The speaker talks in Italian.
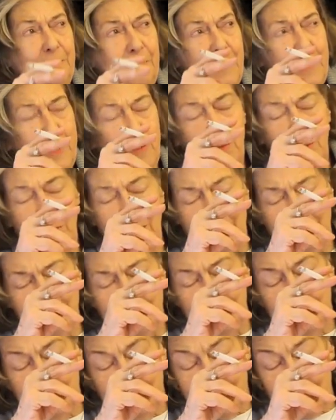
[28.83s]
per i quali
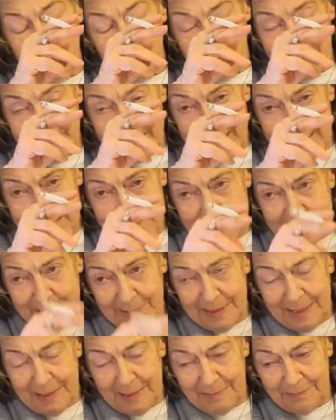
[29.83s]
avevo fatto una
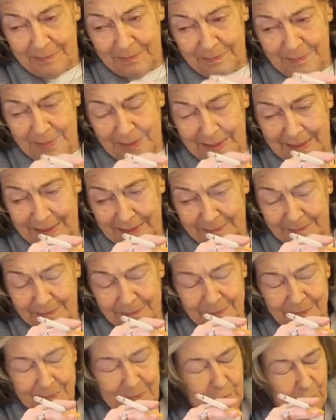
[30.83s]
casa a, a
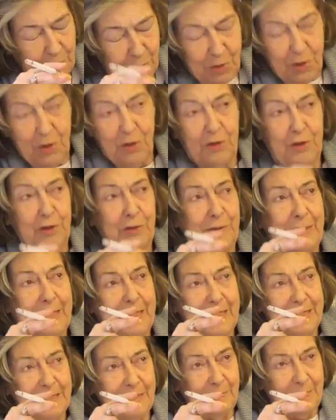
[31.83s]
New York e
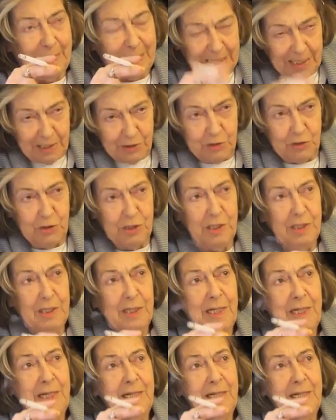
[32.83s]
una casa a Parigi,